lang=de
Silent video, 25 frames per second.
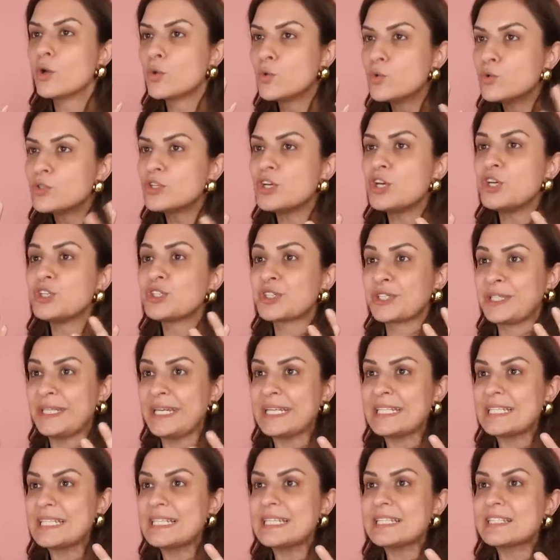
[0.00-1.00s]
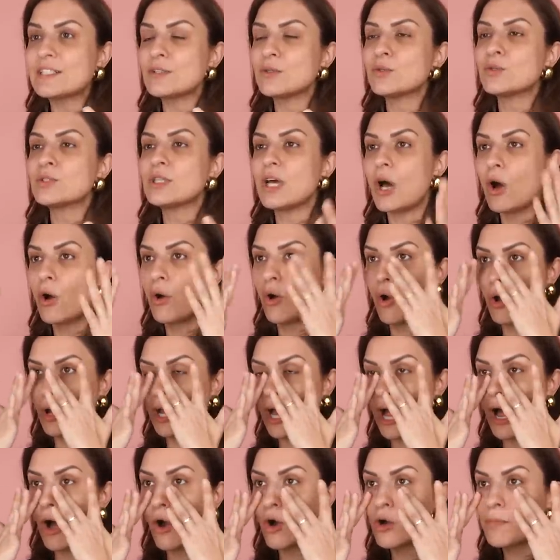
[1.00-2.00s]
gut hydriert ist und auch
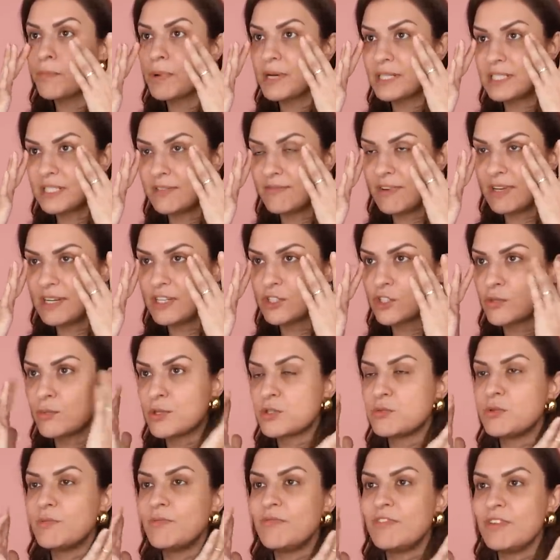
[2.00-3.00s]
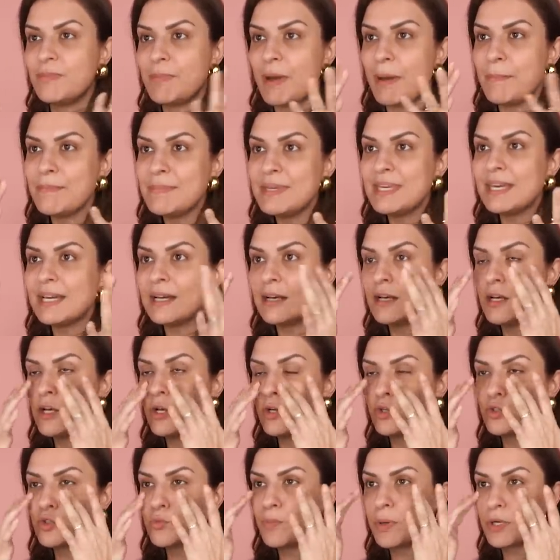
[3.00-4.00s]
eure Augenpartie, wenn ihr zum Beispiel wie bei mir
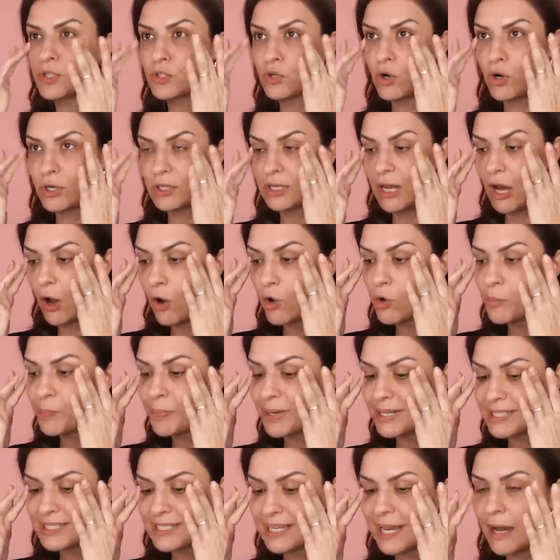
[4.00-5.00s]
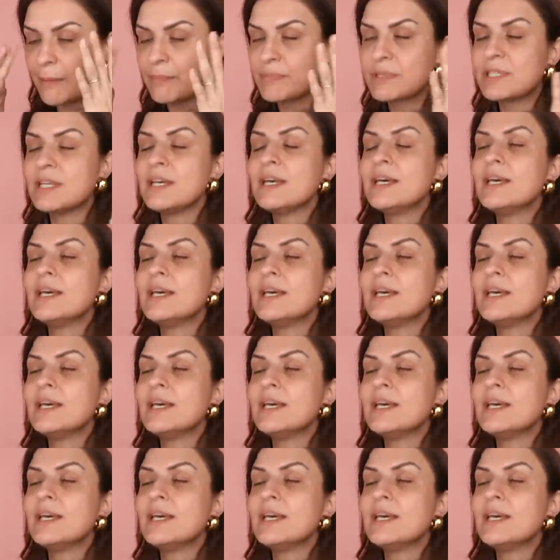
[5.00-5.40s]
super trockene Augenpartie habt.